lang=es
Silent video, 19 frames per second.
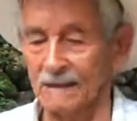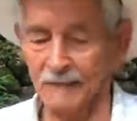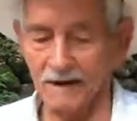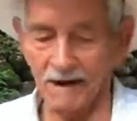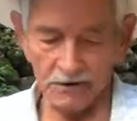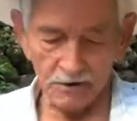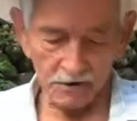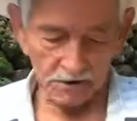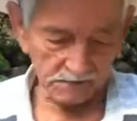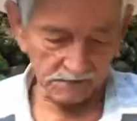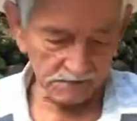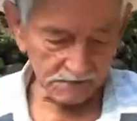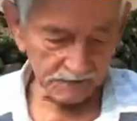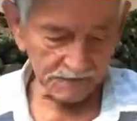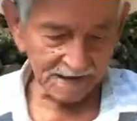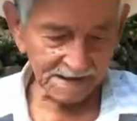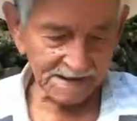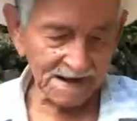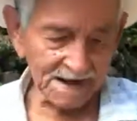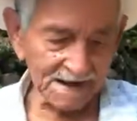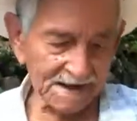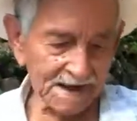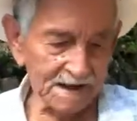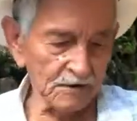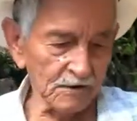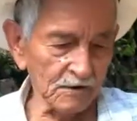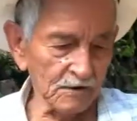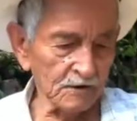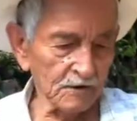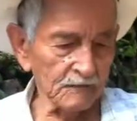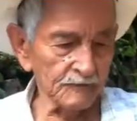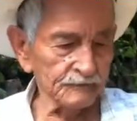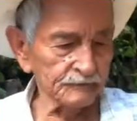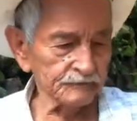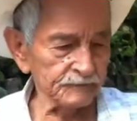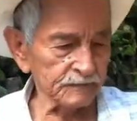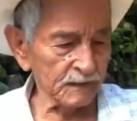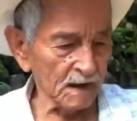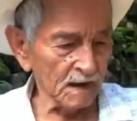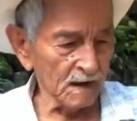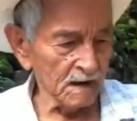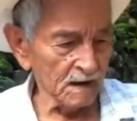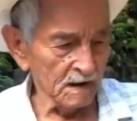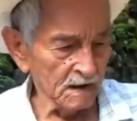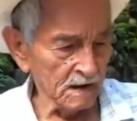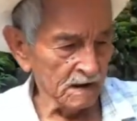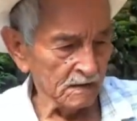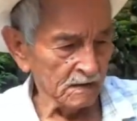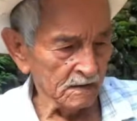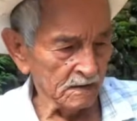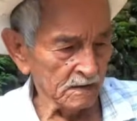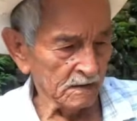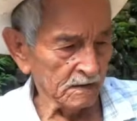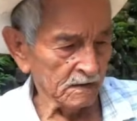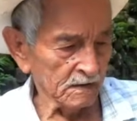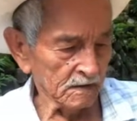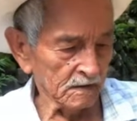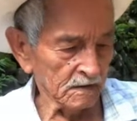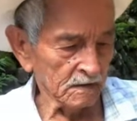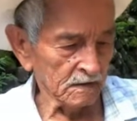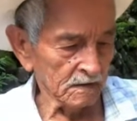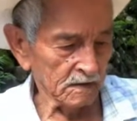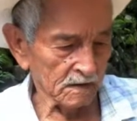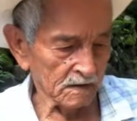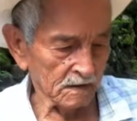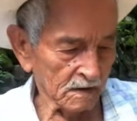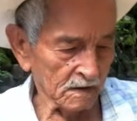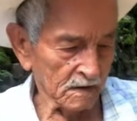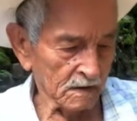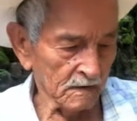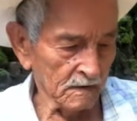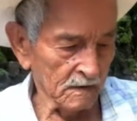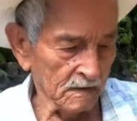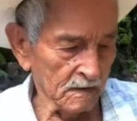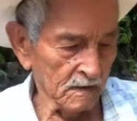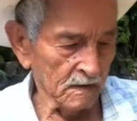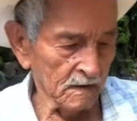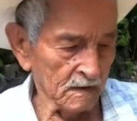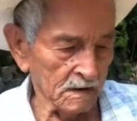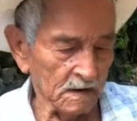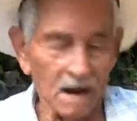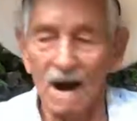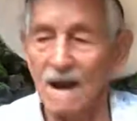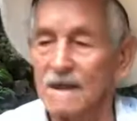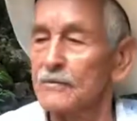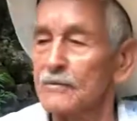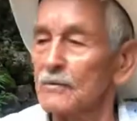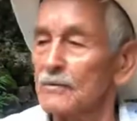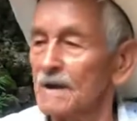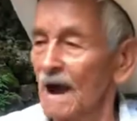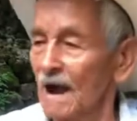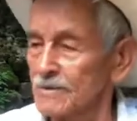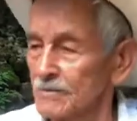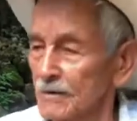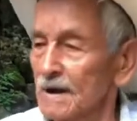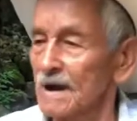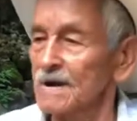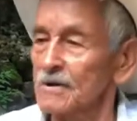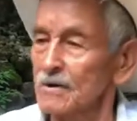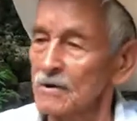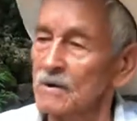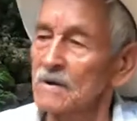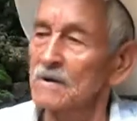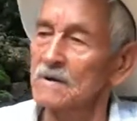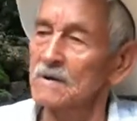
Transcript: mayor eh, Bernardino eh, casi un año que yo.